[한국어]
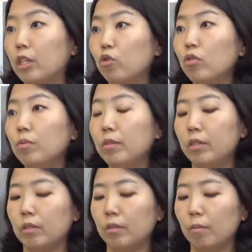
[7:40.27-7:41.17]
기준금리
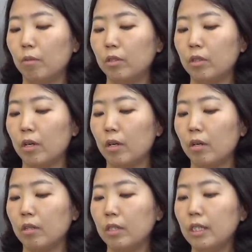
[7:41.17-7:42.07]
지금
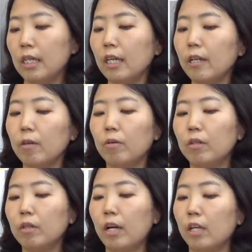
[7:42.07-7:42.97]
이제 시장에서는